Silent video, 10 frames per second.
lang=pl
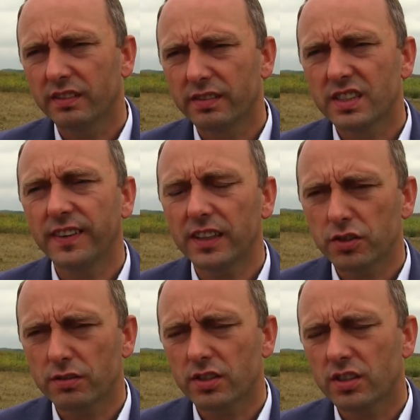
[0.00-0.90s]
z
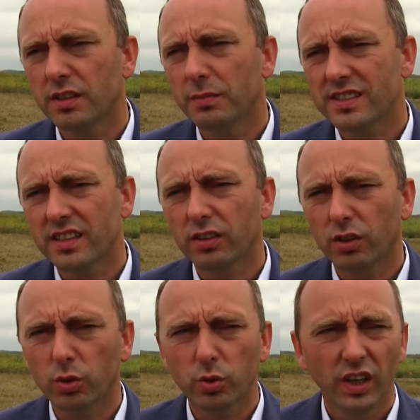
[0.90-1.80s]
2017
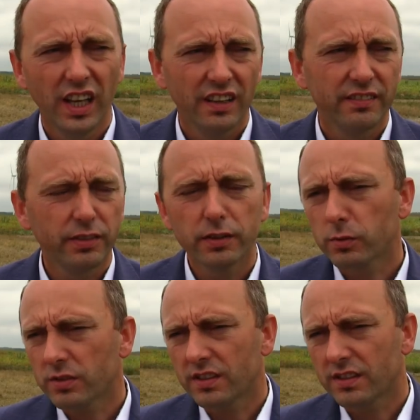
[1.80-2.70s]
roku w
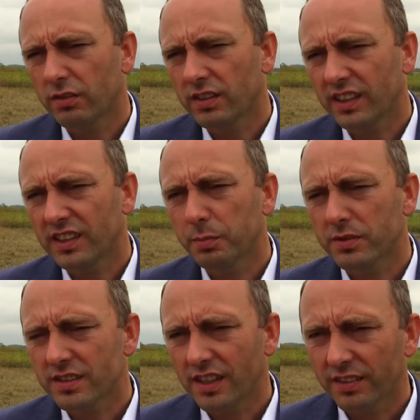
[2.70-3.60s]
wojewódzkich sądach nie
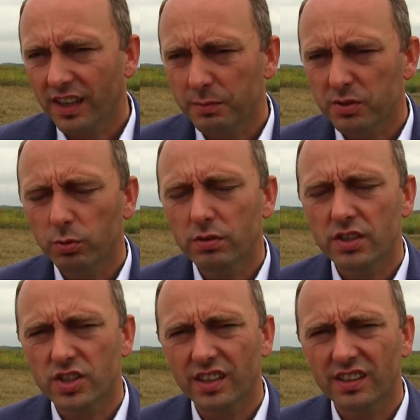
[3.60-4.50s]
pozostawia
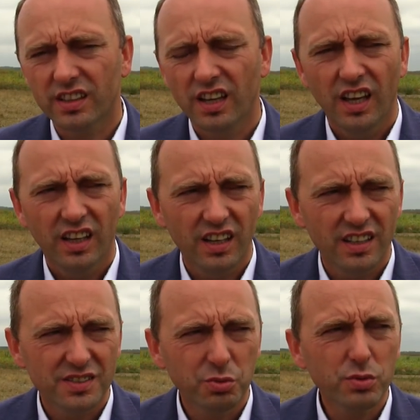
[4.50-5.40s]
absolutnie żadnych
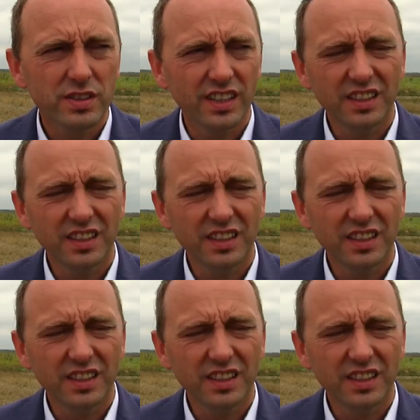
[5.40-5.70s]
złudzeń.